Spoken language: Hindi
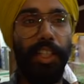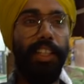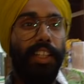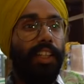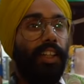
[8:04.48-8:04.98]
से
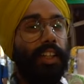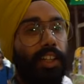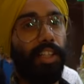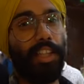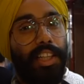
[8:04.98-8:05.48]

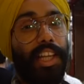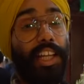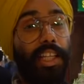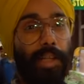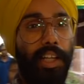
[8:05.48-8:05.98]
सत्या
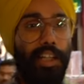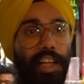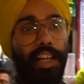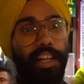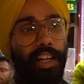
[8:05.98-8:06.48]
का नहीं पता
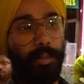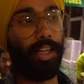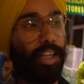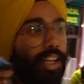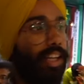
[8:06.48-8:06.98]
इसलिए आगे आगे
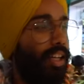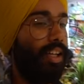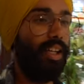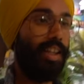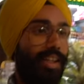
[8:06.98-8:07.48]
भाग रहा
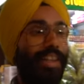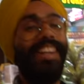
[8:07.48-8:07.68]
है लेकिन